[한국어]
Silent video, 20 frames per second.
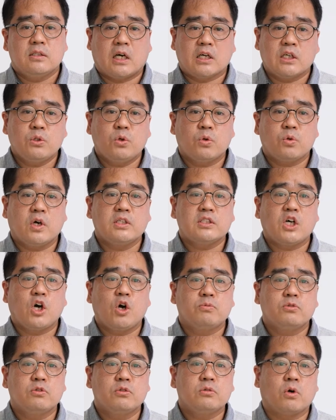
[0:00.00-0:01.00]
작은 도서관
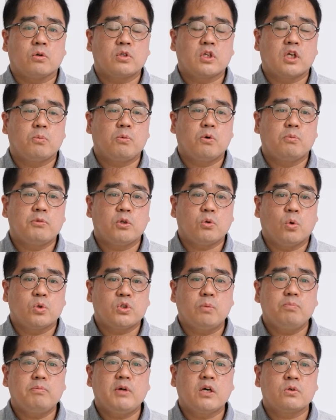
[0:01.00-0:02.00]
사업은 어떻게 보면
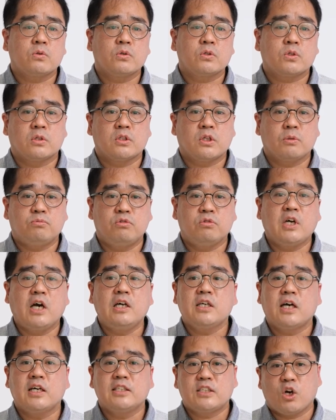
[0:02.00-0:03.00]
5천만 원은 절대
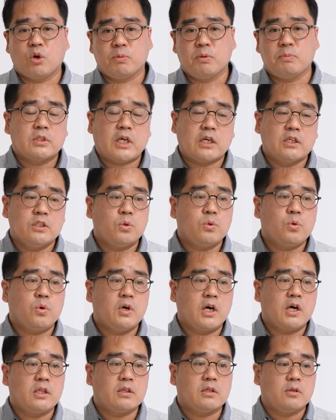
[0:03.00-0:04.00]
불가능한 사업입니다. 작은
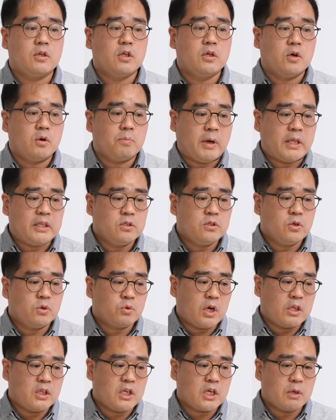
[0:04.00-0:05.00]
도서관
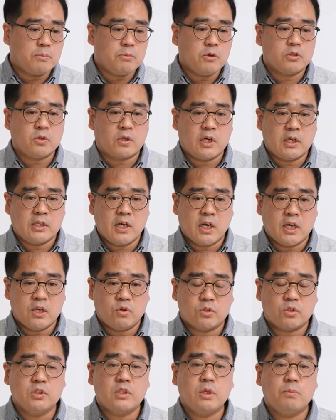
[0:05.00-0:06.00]
만들려고 한다면 저랑
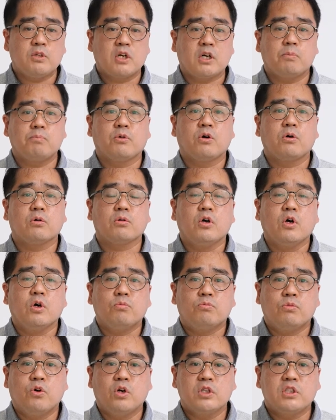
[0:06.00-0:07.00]
이야기하는 선생님들 한번
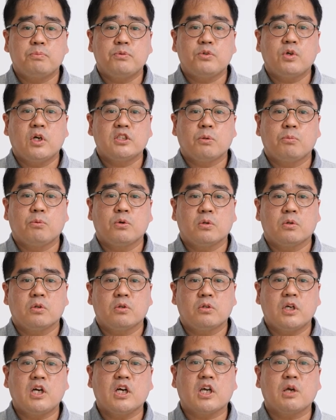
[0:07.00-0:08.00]
무엇이 필요한지 한번
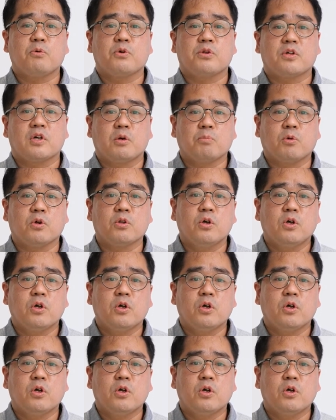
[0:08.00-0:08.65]
생각해 보세요. 한번.